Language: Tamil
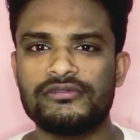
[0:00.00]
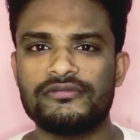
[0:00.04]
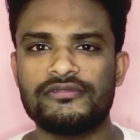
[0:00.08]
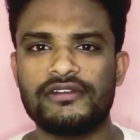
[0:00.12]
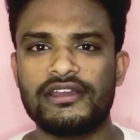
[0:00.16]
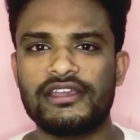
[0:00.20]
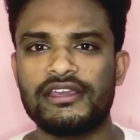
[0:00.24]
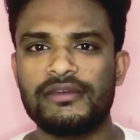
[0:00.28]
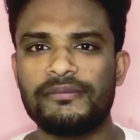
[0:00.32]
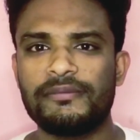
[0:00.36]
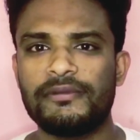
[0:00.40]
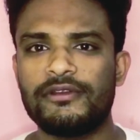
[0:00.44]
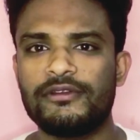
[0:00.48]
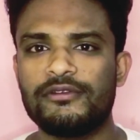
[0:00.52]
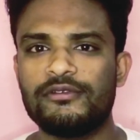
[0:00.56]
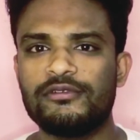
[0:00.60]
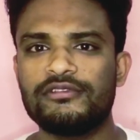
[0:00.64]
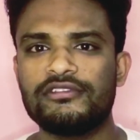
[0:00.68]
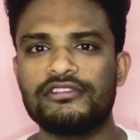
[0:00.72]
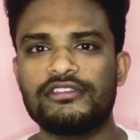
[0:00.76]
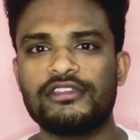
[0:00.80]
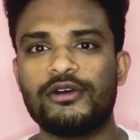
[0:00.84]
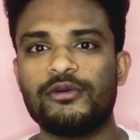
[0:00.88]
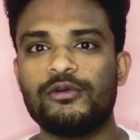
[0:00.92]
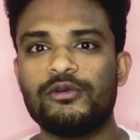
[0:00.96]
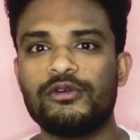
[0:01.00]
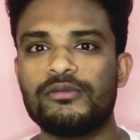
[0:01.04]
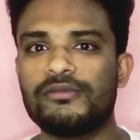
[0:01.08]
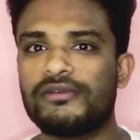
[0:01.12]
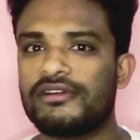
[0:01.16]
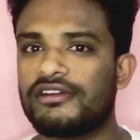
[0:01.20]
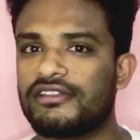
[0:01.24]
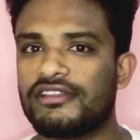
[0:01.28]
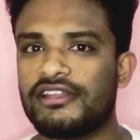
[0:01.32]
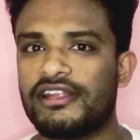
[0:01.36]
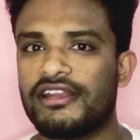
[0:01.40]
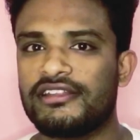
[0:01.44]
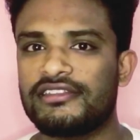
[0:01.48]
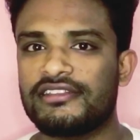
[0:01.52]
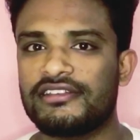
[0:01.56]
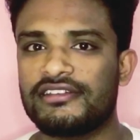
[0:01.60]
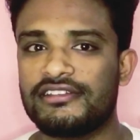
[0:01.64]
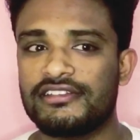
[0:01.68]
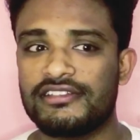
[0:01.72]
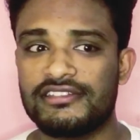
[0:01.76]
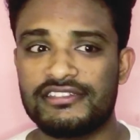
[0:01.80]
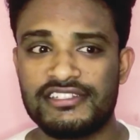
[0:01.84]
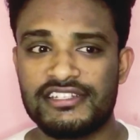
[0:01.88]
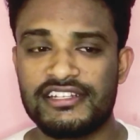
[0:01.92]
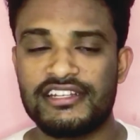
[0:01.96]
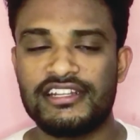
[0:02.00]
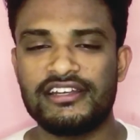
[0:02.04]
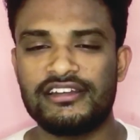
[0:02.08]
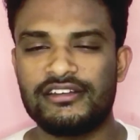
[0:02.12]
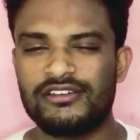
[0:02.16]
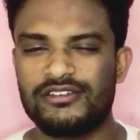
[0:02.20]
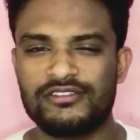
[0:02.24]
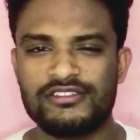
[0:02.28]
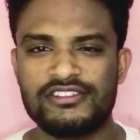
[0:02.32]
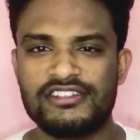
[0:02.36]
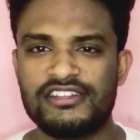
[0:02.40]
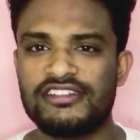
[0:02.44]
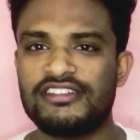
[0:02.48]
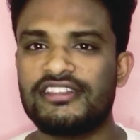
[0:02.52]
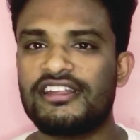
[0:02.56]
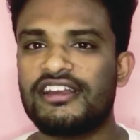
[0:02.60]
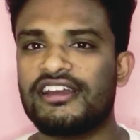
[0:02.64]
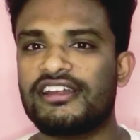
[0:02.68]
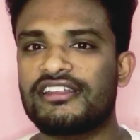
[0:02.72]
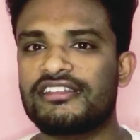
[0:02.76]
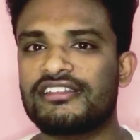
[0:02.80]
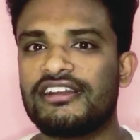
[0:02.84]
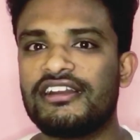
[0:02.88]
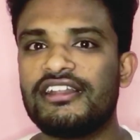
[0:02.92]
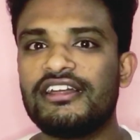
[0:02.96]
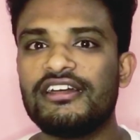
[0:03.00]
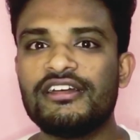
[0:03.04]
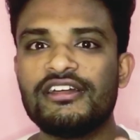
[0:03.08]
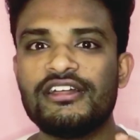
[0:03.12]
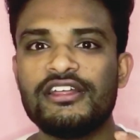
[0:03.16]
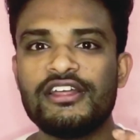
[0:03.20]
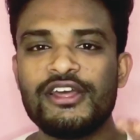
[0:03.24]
வைக்கப்பில்லும் தவிடு மட்டும்தான் எடுத்துக்குது சின்ன சின்னதாக இருக்கிறதுனால